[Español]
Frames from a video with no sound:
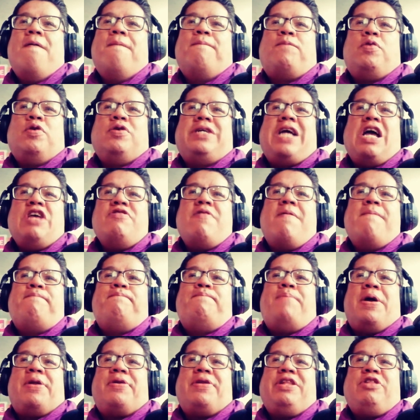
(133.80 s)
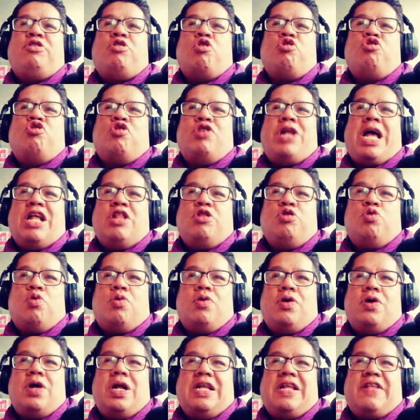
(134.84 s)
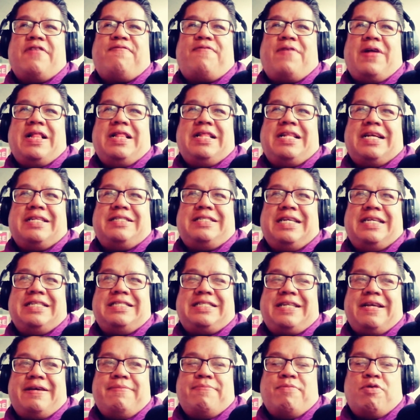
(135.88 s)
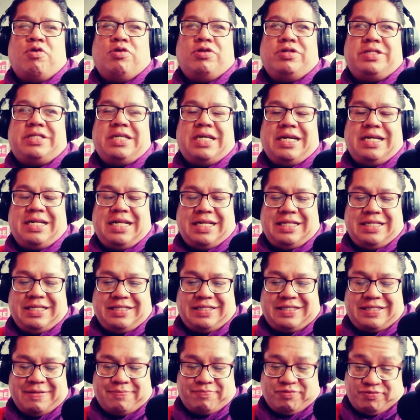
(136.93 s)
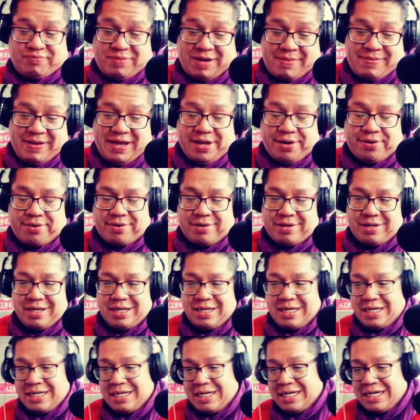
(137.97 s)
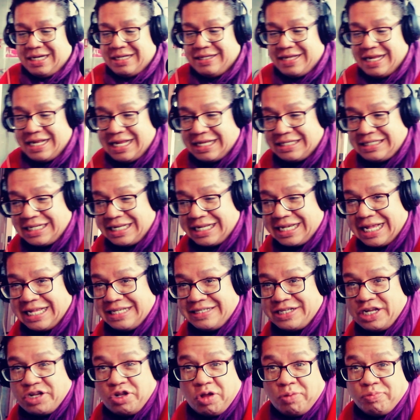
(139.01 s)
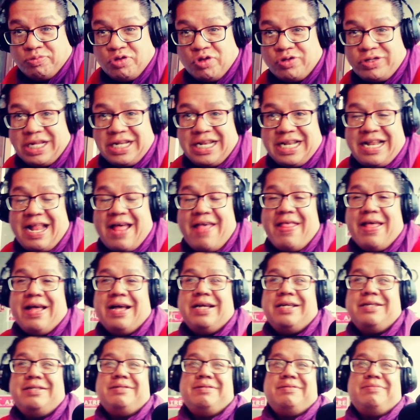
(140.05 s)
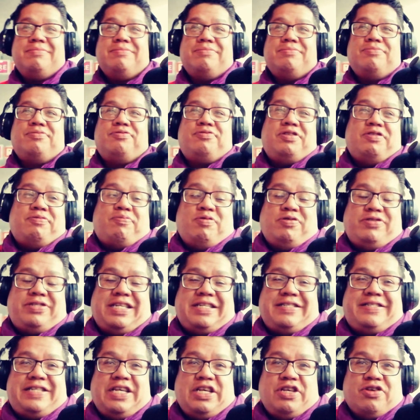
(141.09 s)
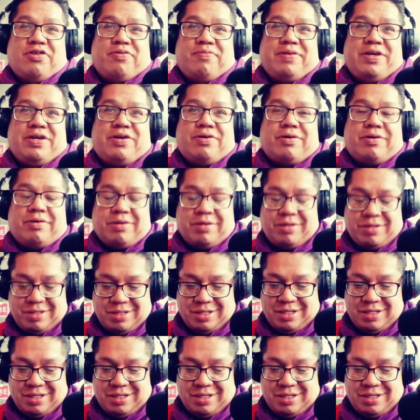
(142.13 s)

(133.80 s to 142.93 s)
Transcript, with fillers: ¿por qué hay un perrito llorando a las faldas de este monte? Y le dice, pues ve a ver. Se le acerca y dice, no, no tiene nada. Pues es muy sencillo, mijo.